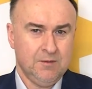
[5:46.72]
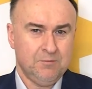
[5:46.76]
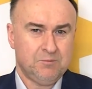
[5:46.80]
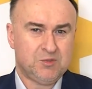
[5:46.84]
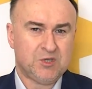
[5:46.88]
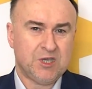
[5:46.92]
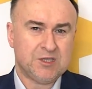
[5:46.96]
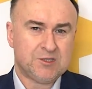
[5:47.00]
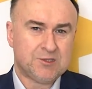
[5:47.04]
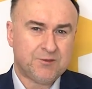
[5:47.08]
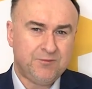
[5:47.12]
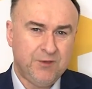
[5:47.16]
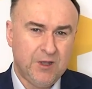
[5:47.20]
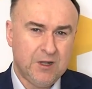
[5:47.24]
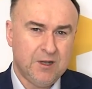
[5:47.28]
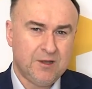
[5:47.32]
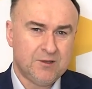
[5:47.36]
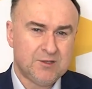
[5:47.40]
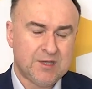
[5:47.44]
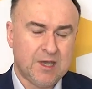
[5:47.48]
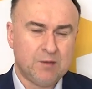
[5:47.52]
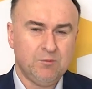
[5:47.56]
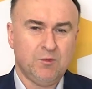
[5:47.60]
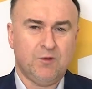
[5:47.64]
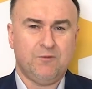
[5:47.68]
Przez
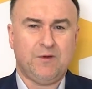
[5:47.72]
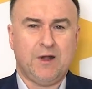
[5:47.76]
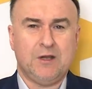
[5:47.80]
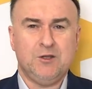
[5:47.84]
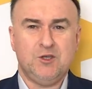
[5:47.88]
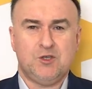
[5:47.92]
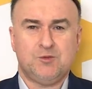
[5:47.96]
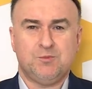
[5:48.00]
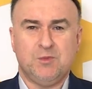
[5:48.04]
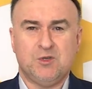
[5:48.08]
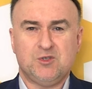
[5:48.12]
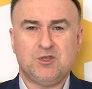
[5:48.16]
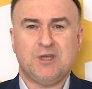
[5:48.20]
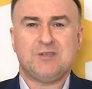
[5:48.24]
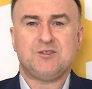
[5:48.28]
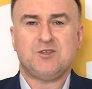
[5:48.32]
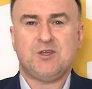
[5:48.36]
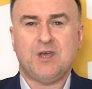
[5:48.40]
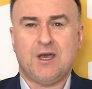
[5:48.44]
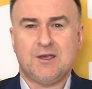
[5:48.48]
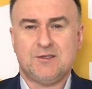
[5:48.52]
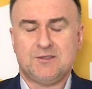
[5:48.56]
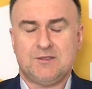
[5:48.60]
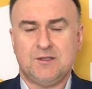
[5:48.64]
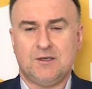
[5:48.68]
chwilę zajmowaliśmy rzecz
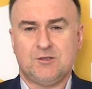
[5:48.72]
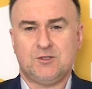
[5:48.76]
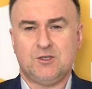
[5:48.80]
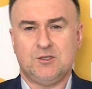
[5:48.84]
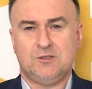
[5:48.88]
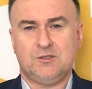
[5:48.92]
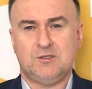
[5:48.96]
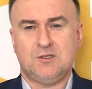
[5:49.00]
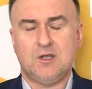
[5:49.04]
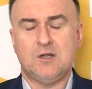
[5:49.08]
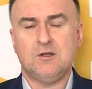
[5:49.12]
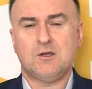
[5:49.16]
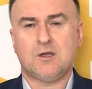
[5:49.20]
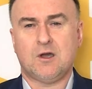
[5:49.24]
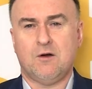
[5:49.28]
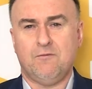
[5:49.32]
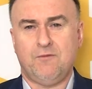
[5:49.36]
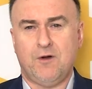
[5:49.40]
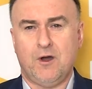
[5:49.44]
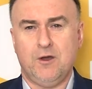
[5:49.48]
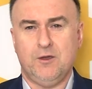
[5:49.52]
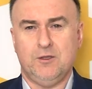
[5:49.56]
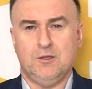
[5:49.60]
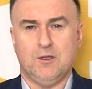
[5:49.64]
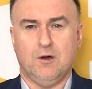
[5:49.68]
jasna się tylko
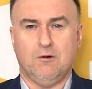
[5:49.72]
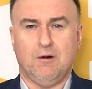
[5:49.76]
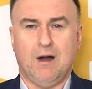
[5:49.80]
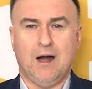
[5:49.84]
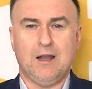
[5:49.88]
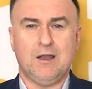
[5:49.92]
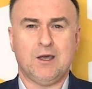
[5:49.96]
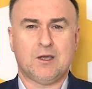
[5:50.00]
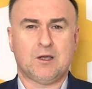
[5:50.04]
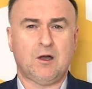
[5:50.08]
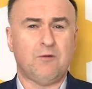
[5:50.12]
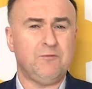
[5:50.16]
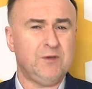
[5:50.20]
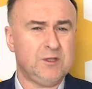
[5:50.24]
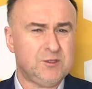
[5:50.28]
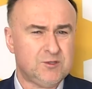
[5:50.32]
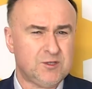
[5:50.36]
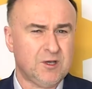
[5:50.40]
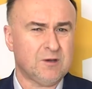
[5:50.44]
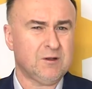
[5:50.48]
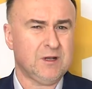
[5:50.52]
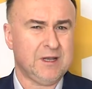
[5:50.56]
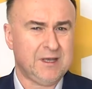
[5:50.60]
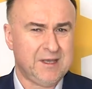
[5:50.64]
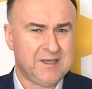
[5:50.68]
wojną, ale COVID
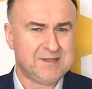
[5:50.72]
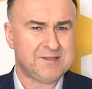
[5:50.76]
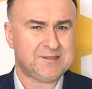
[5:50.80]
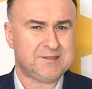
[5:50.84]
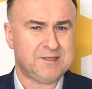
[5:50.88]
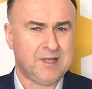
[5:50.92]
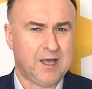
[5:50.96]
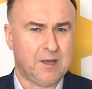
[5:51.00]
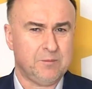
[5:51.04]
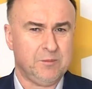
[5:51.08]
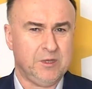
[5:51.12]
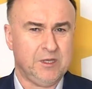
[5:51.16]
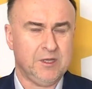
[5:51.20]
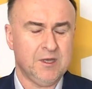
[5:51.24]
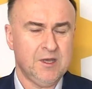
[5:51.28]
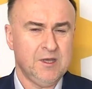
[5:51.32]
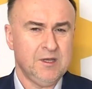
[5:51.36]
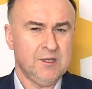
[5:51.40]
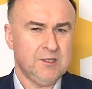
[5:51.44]
ciągle jest z nami.